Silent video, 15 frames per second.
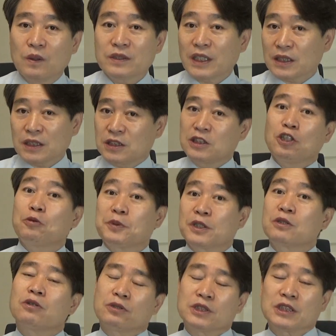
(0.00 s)
자기 직업이
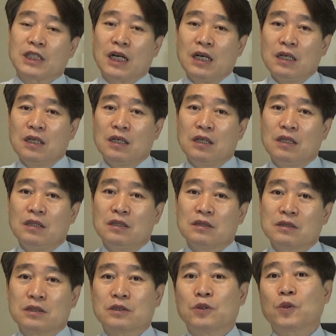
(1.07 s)
그거니까
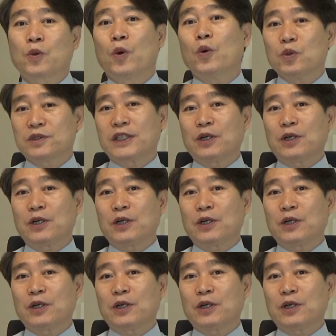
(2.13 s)
그리고 공을